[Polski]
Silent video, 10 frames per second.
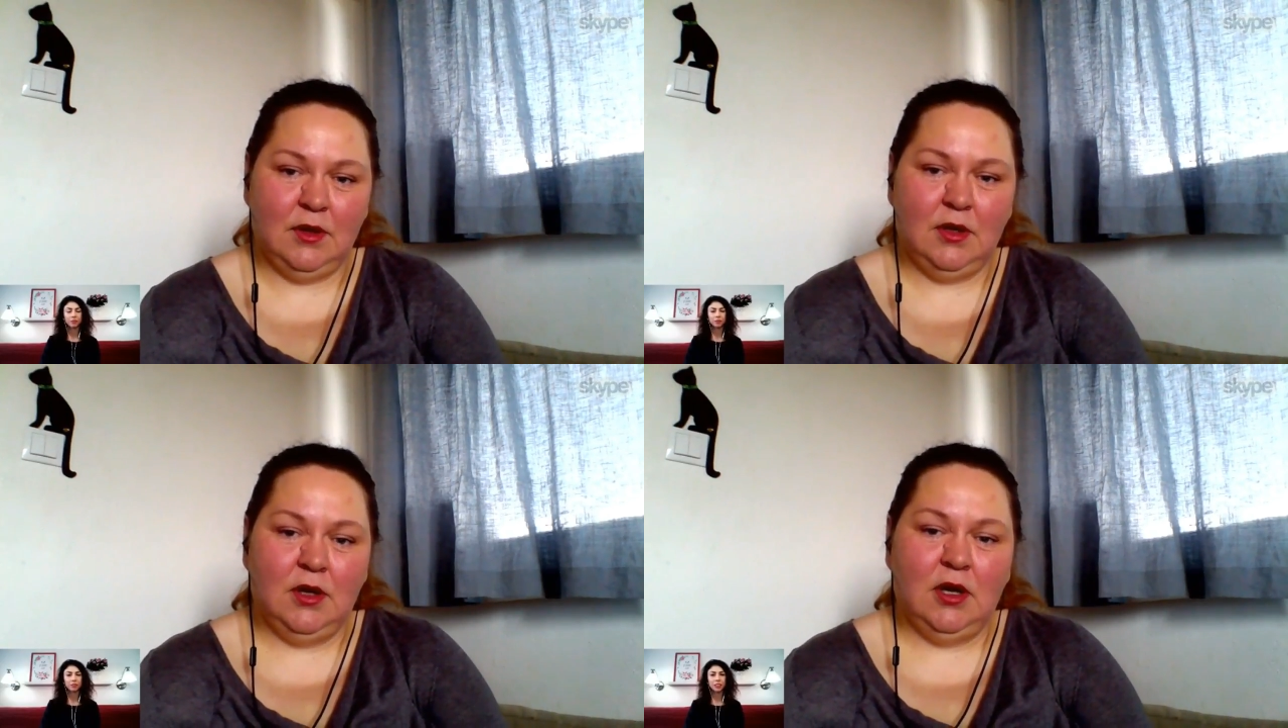
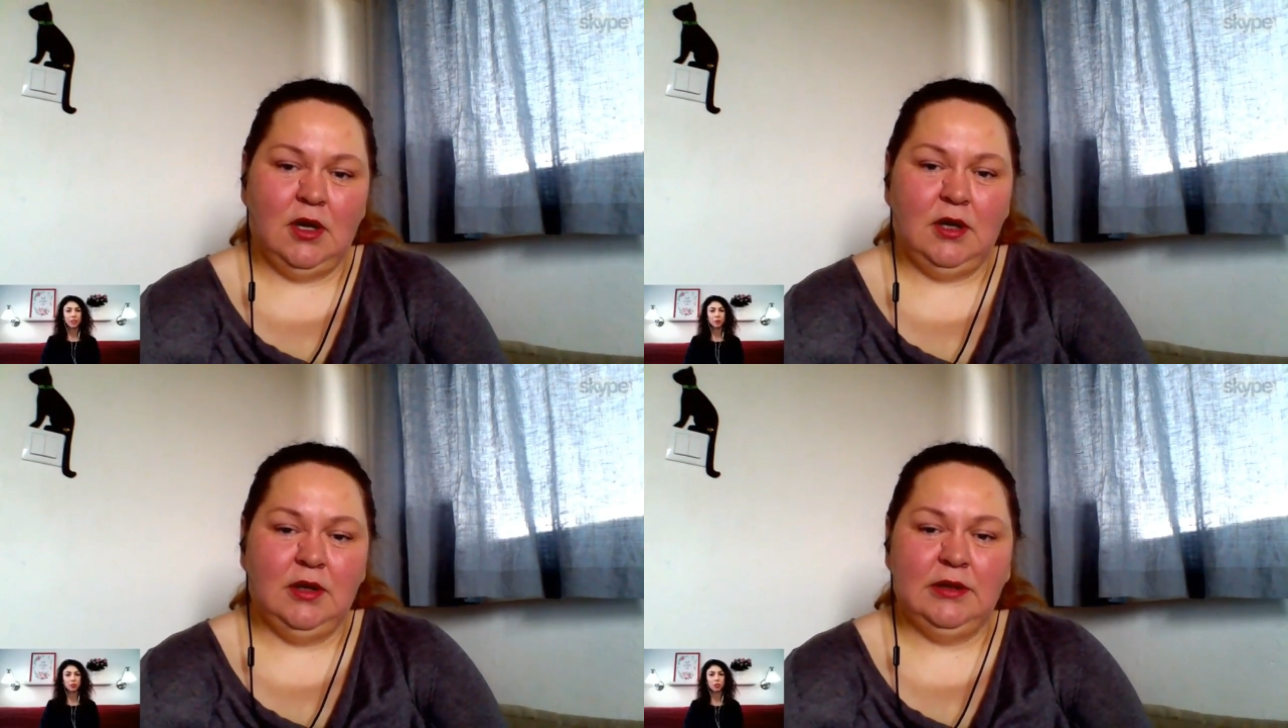
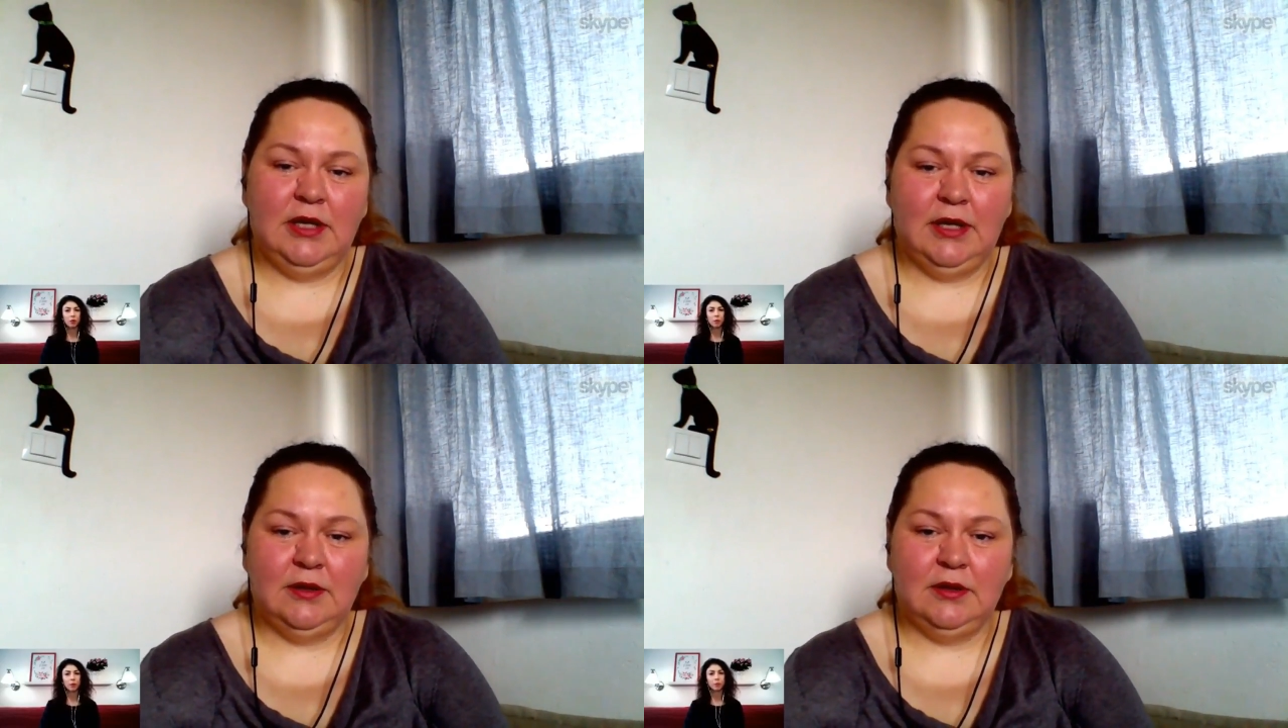Jakim osobom?
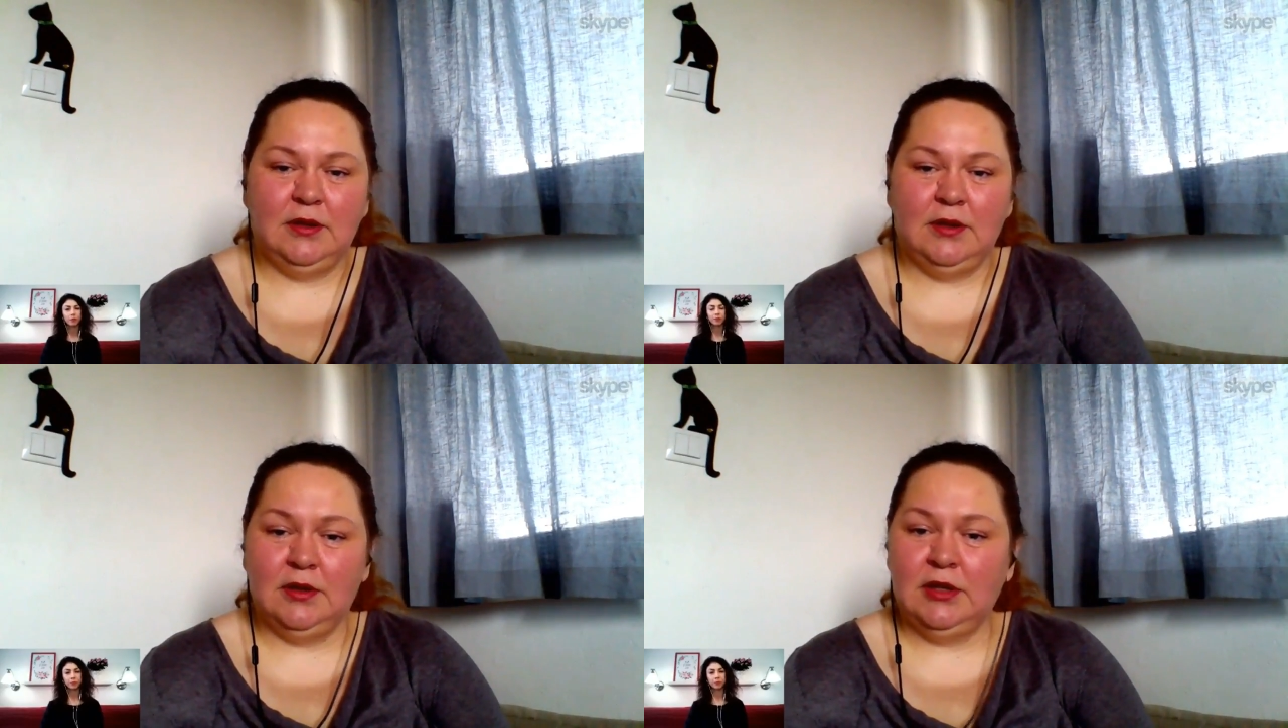Dla,
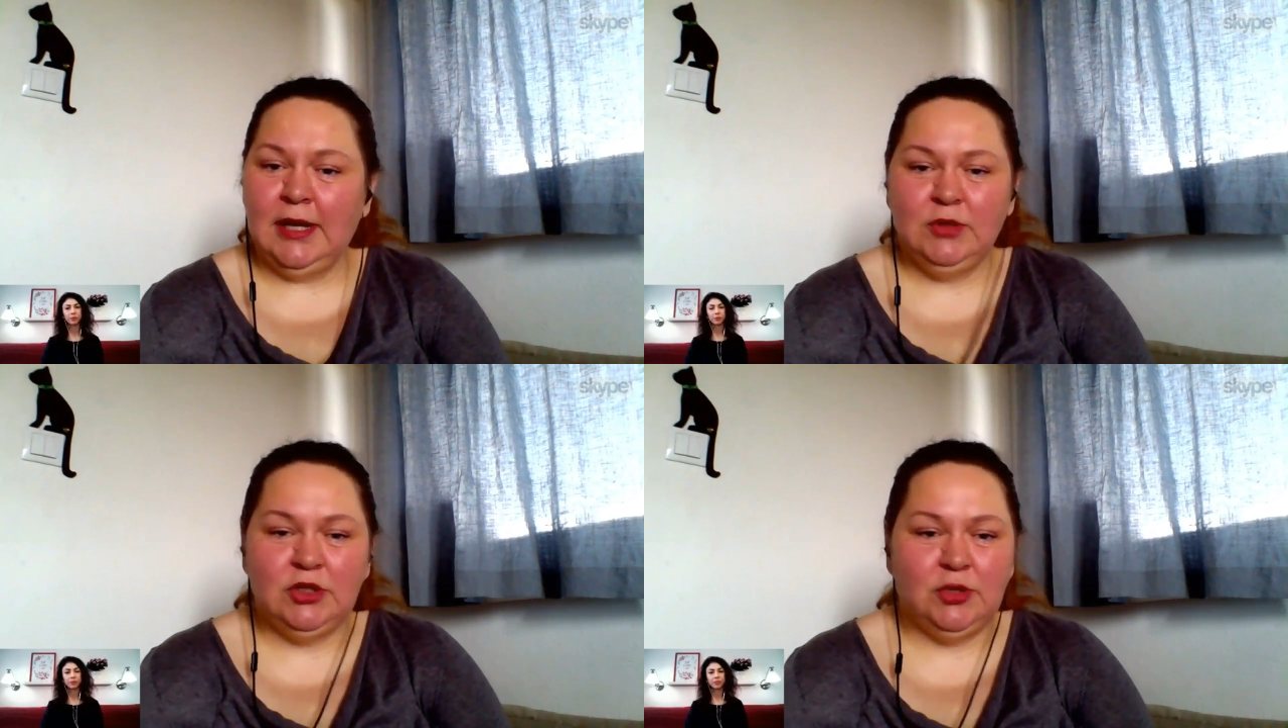
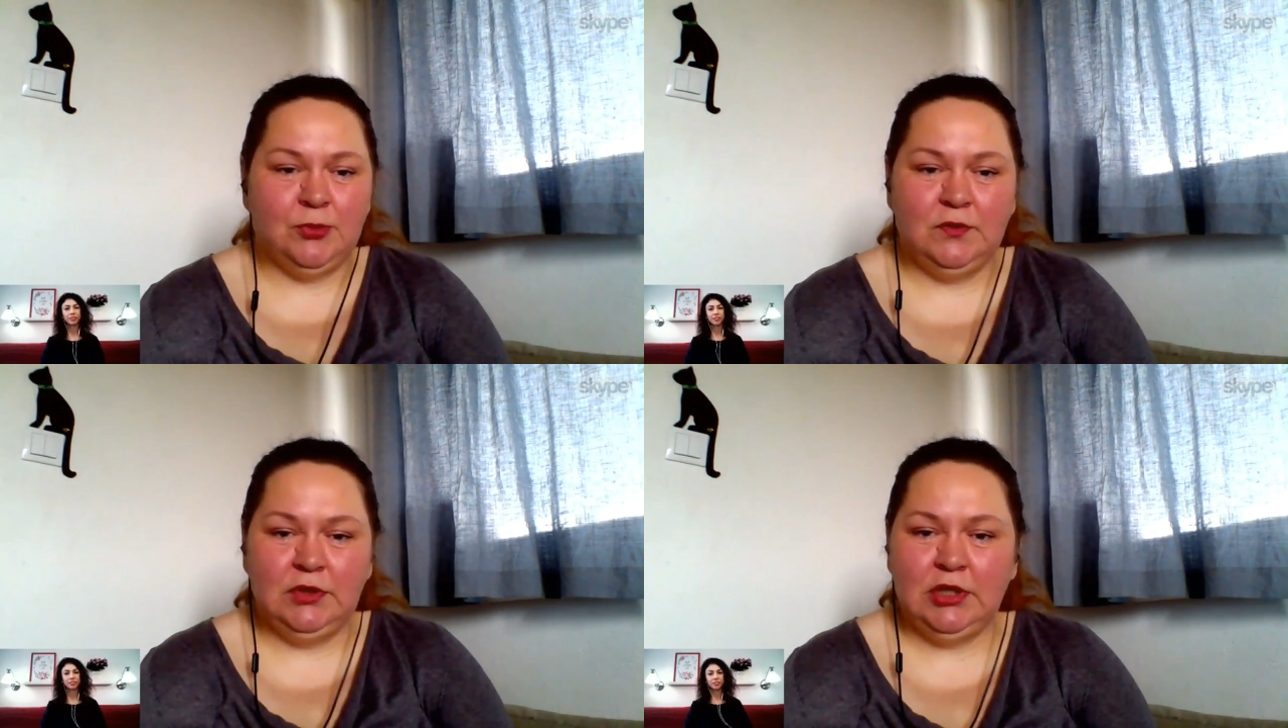dla mnie to
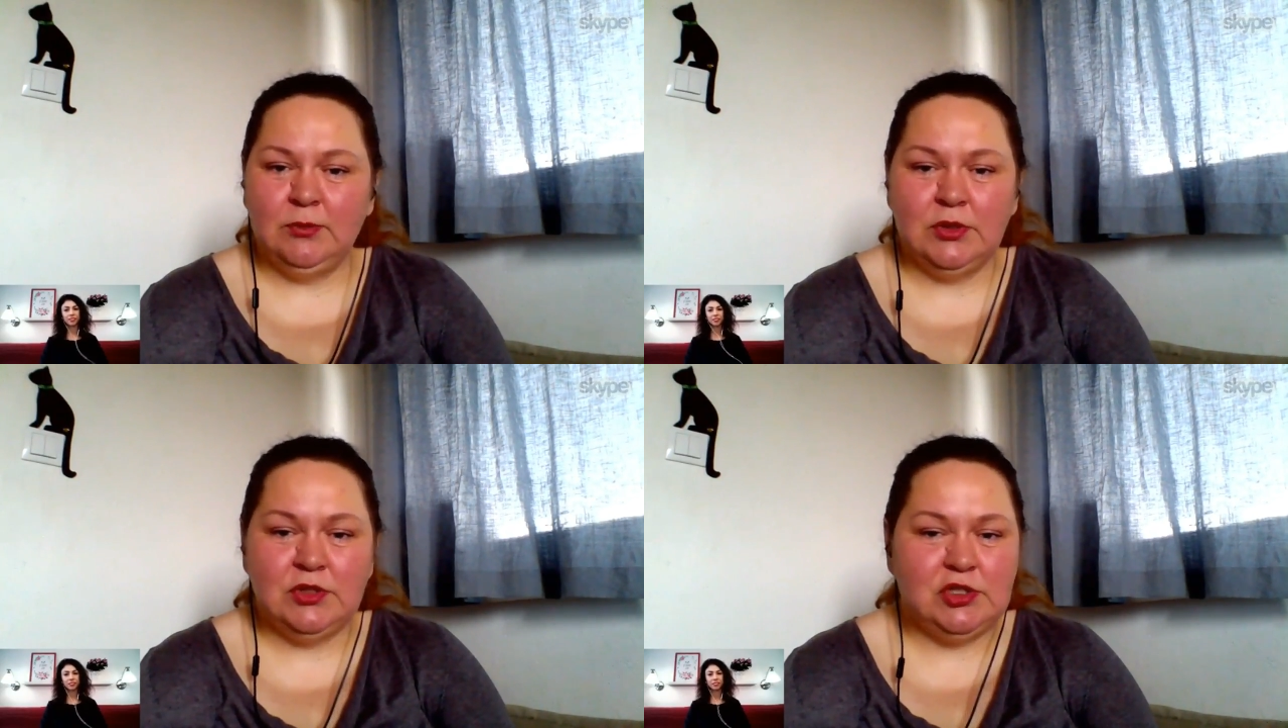
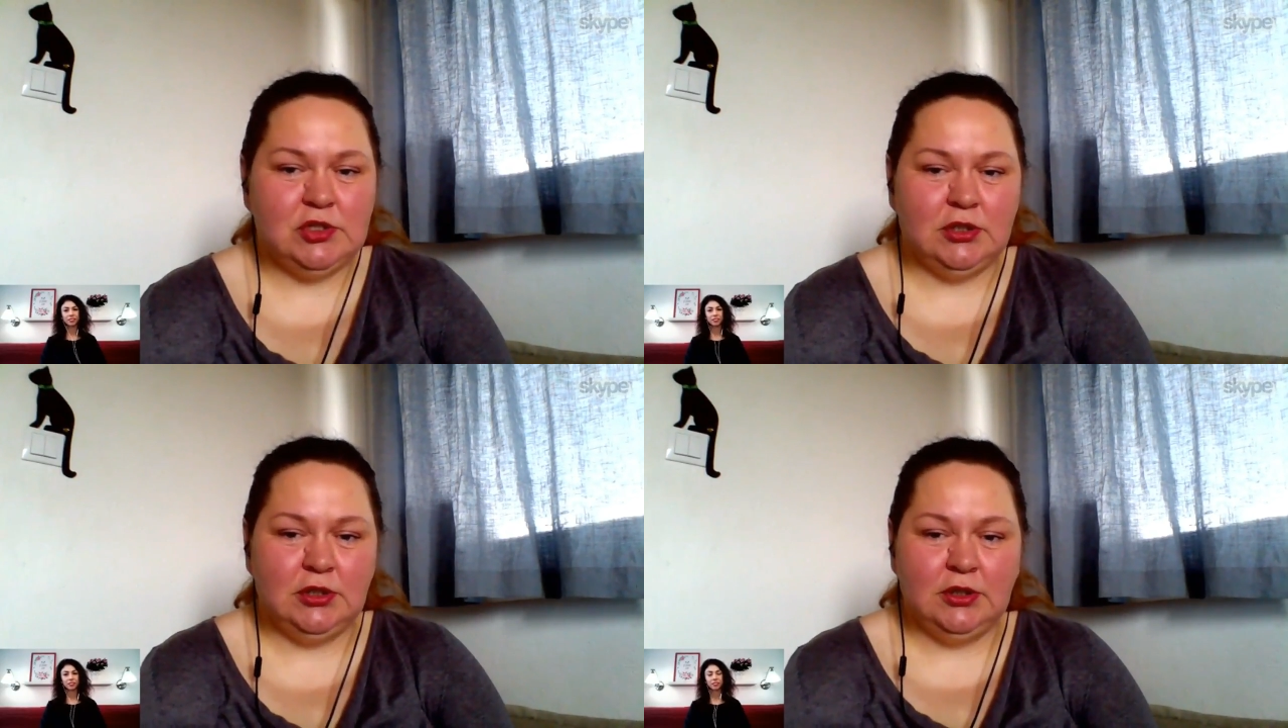powinien być